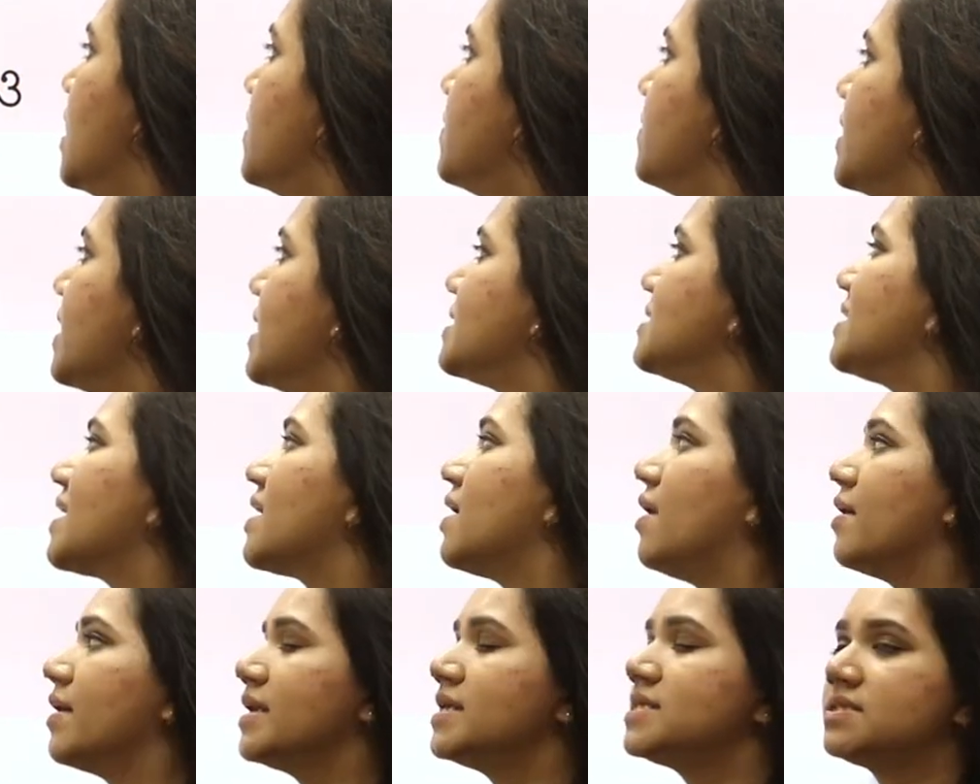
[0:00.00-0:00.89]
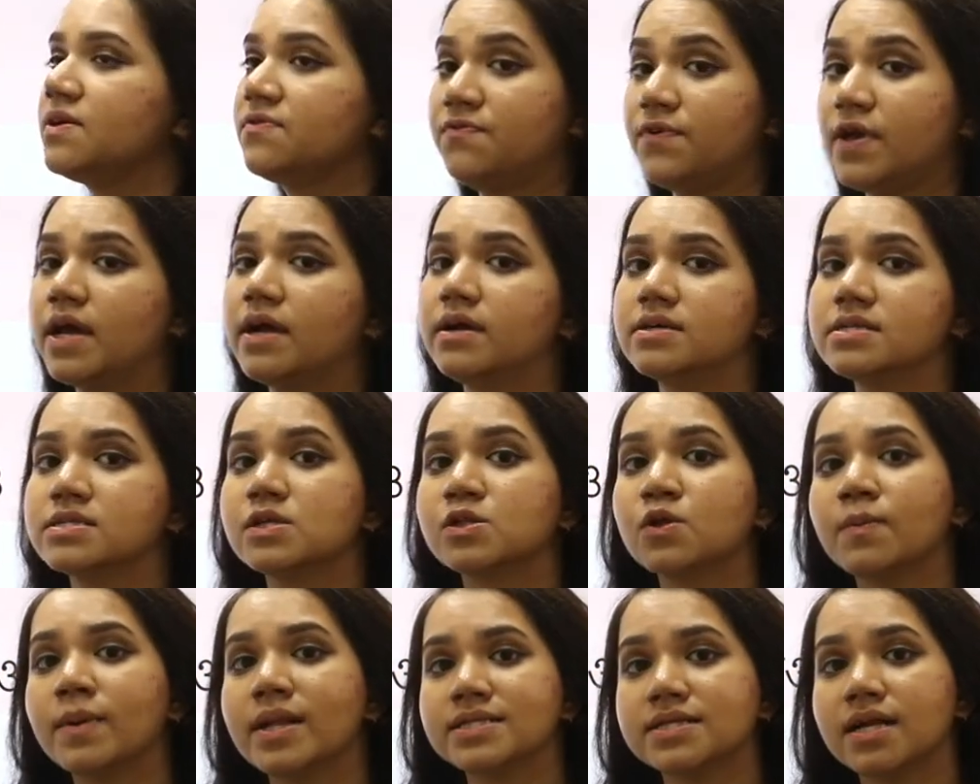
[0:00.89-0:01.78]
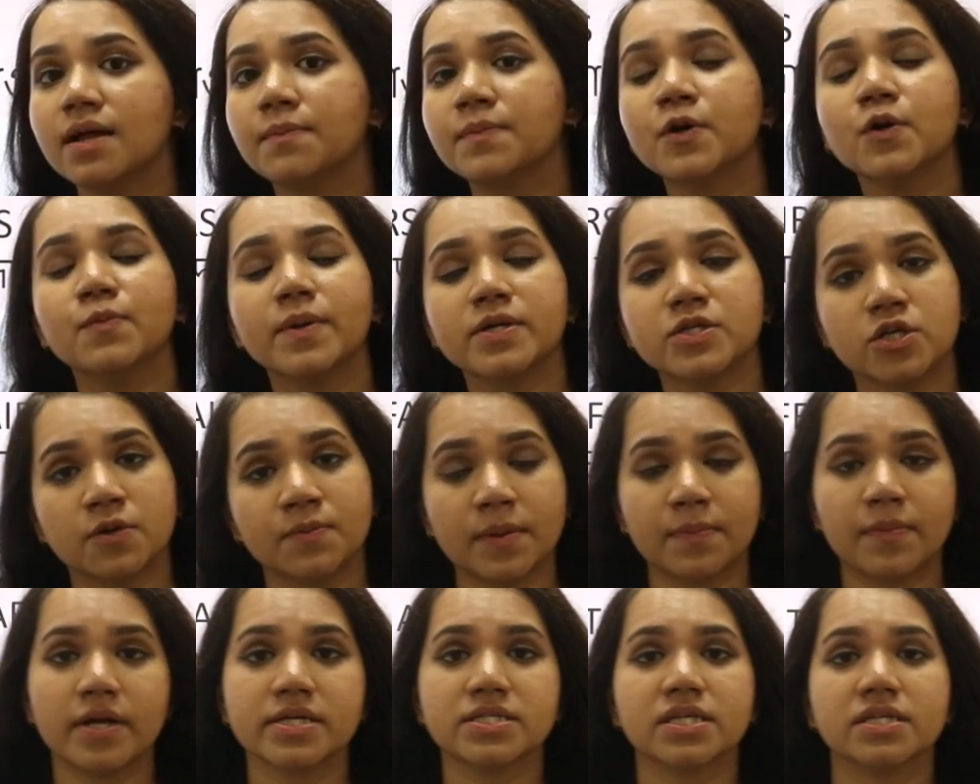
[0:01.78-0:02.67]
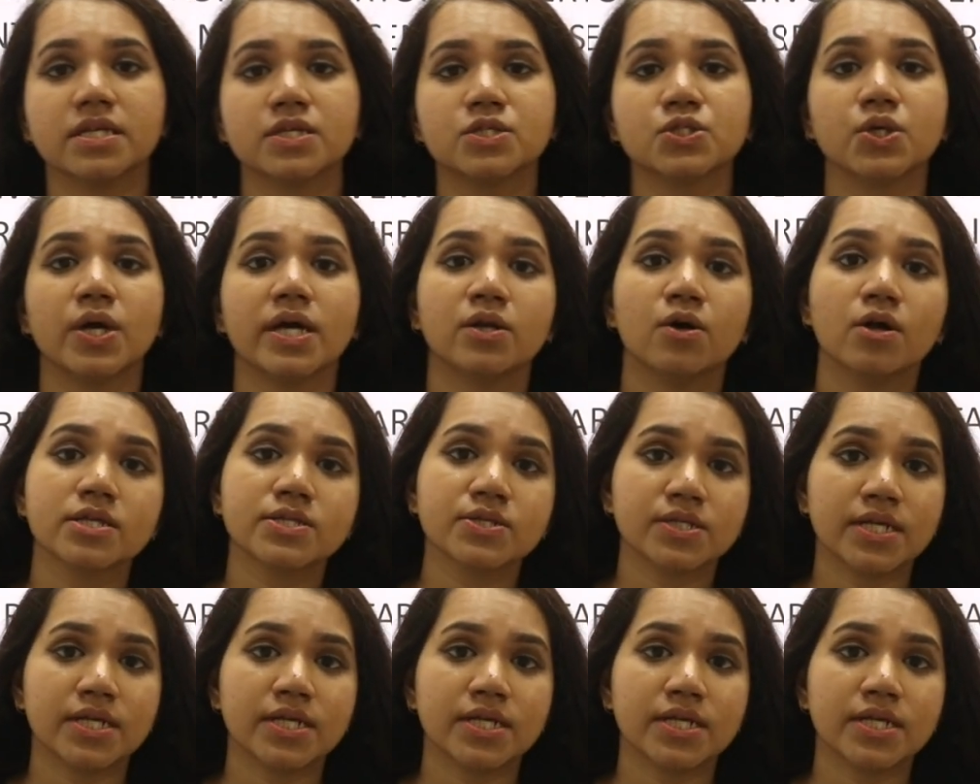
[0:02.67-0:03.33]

রিড দ্য কারেন্ট অ্যাফেয়ার্স তো তোমরা যারা বিউপির জন্য প্রিপারেশন নিচ্ছ অ্যান্ড অলসো